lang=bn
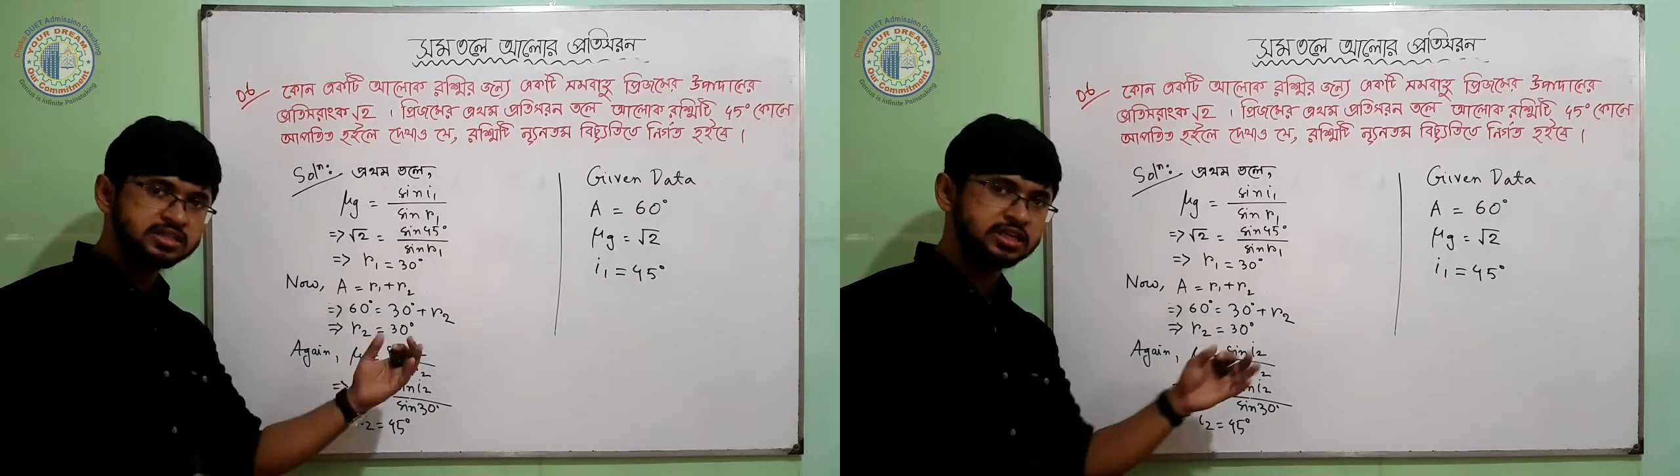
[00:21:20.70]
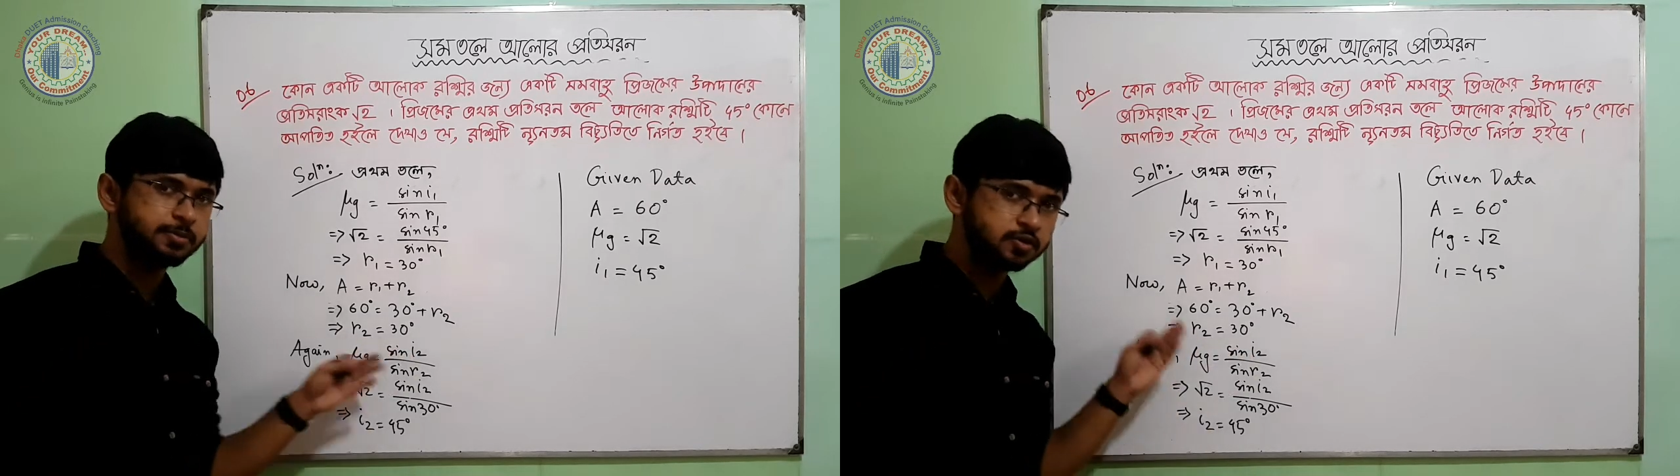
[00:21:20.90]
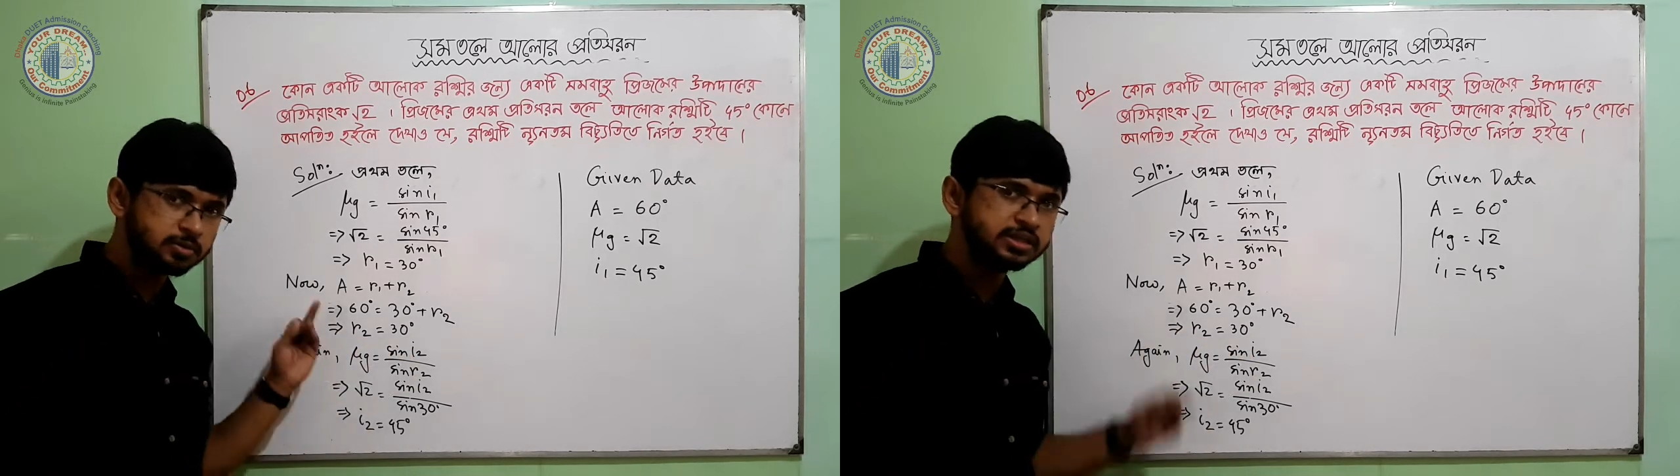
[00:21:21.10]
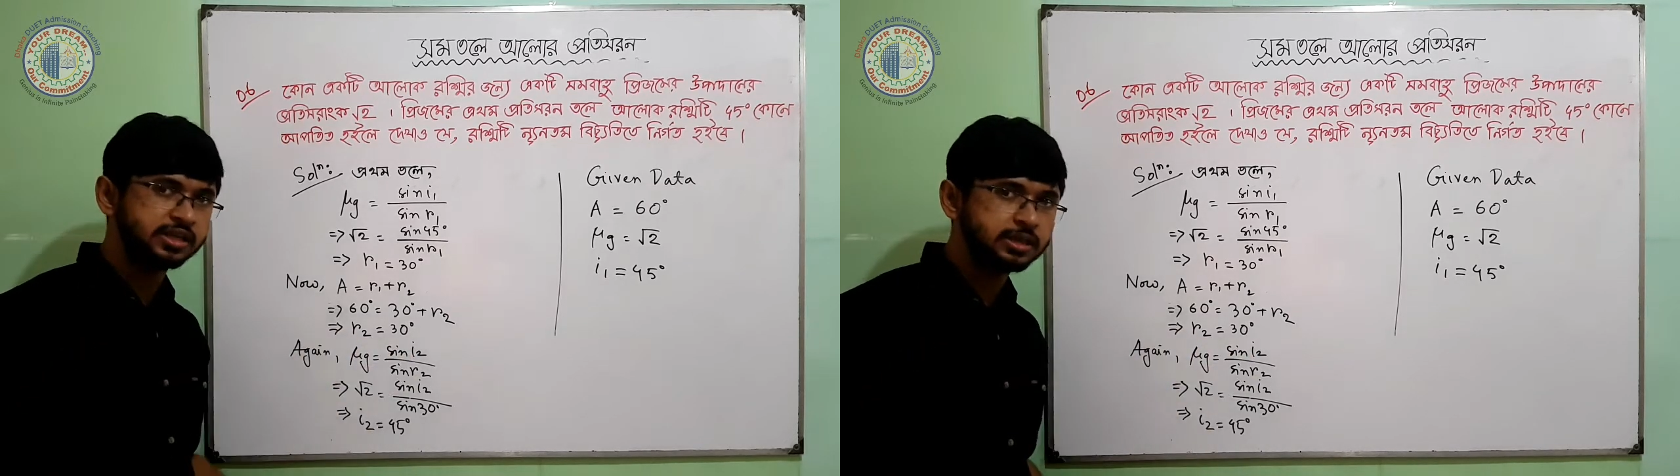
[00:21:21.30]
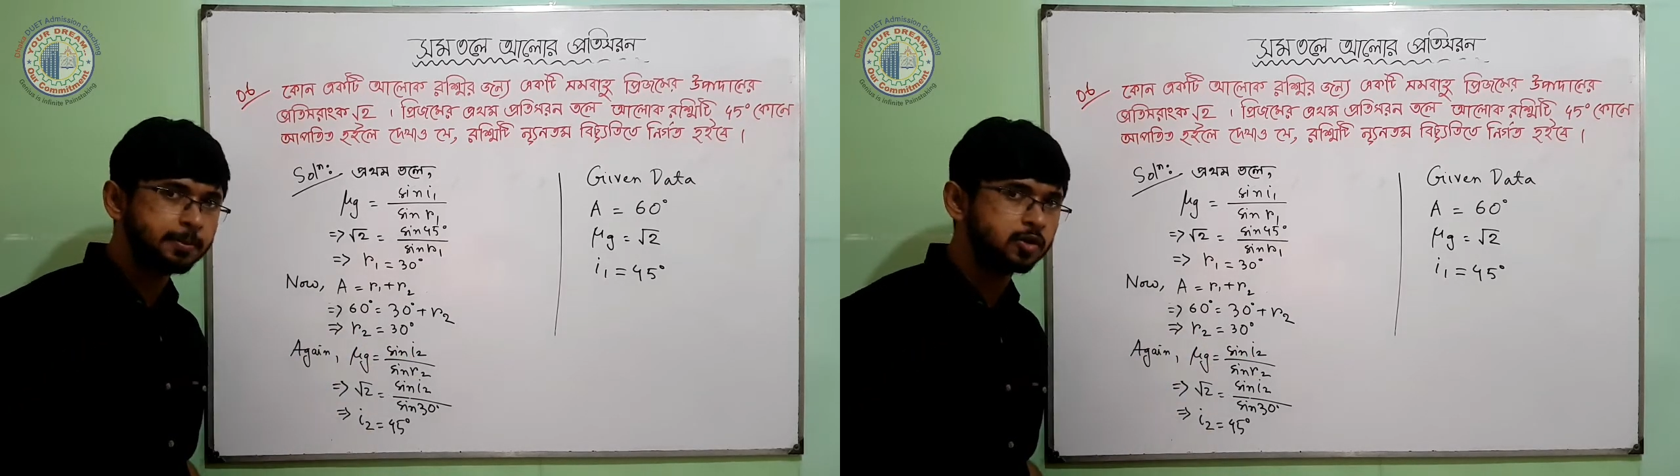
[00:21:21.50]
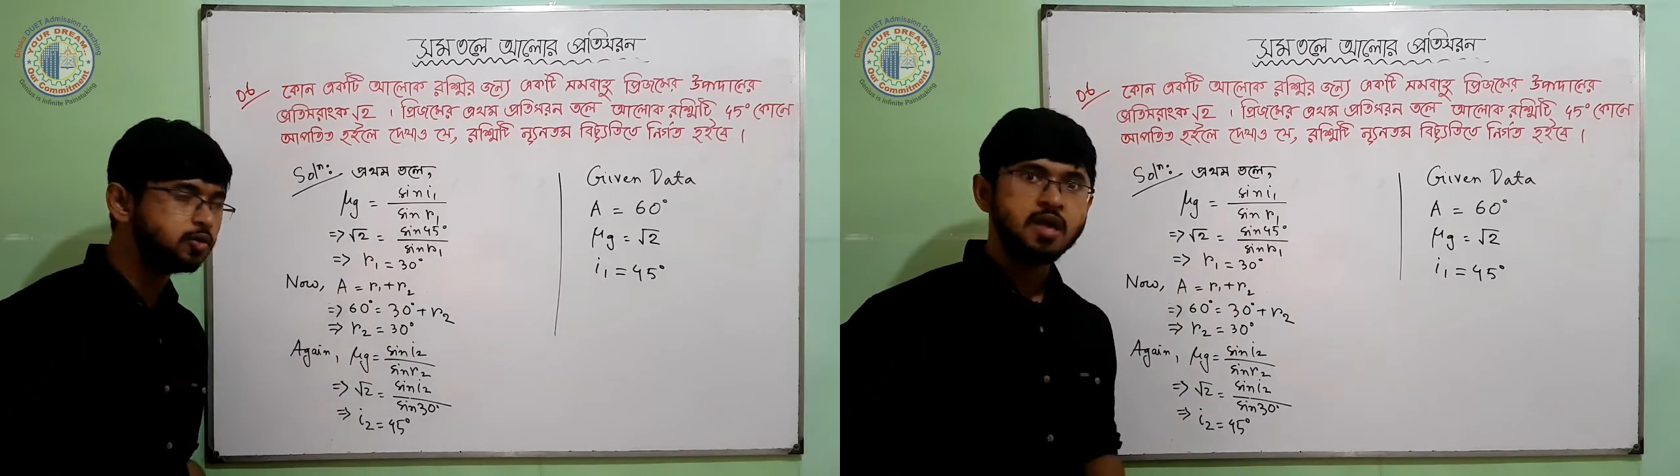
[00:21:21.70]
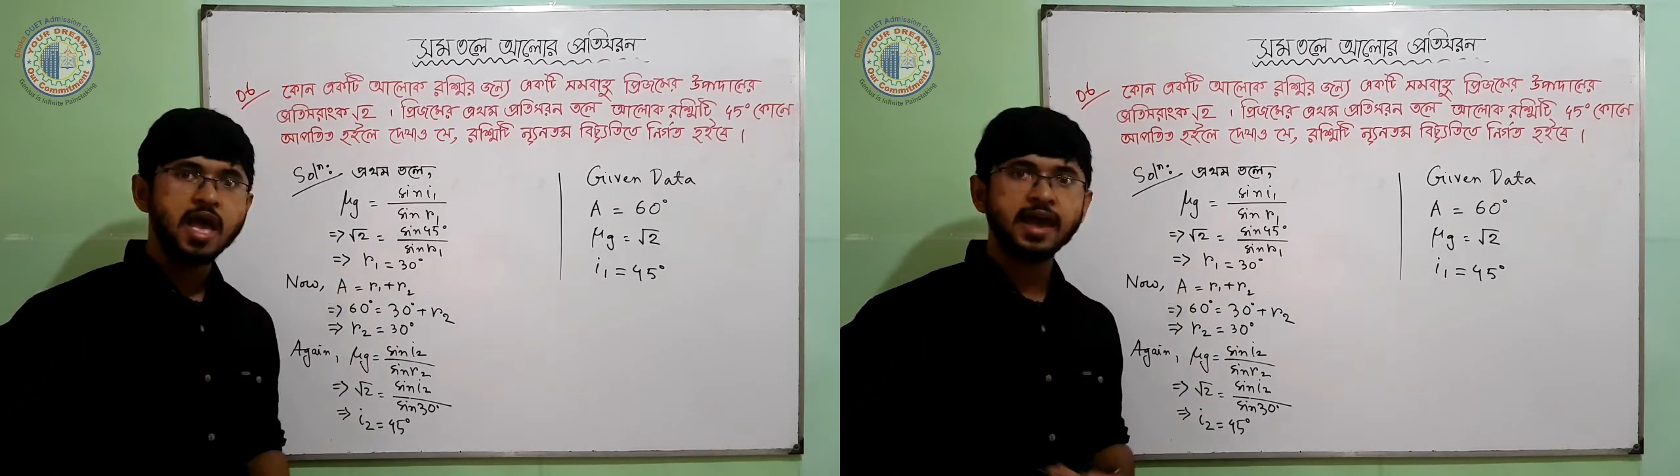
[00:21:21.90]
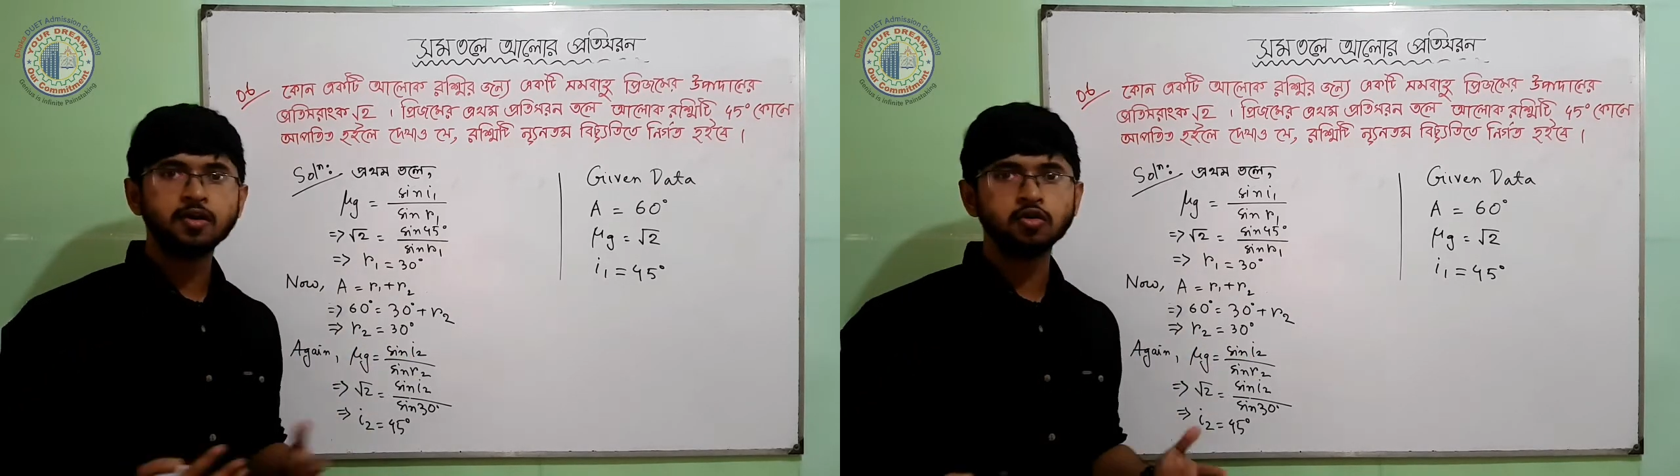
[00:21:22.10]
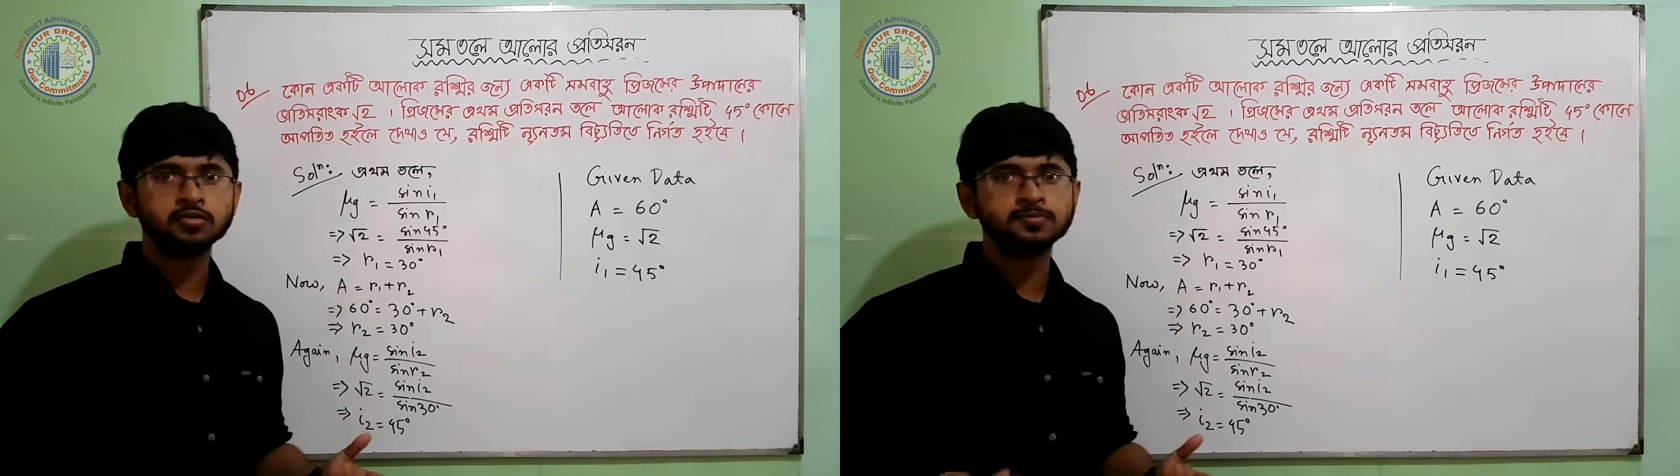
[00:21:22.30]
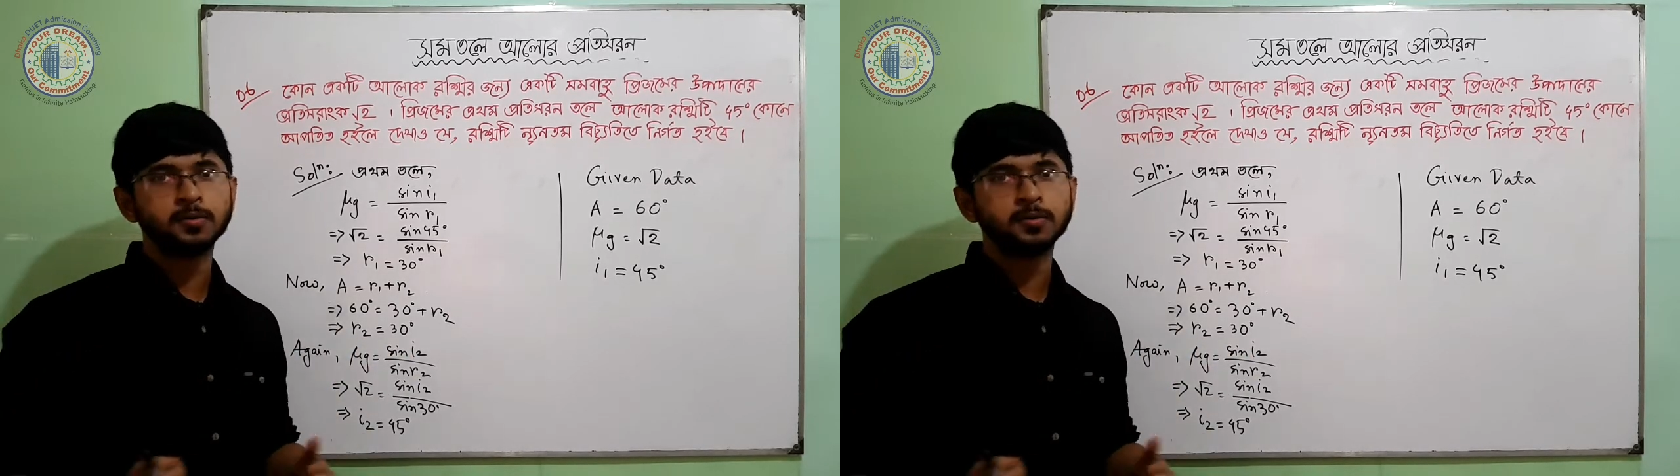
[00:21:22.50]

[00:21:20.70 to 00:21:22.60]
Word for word: চেপে তোমরা দেখতে পারো এখন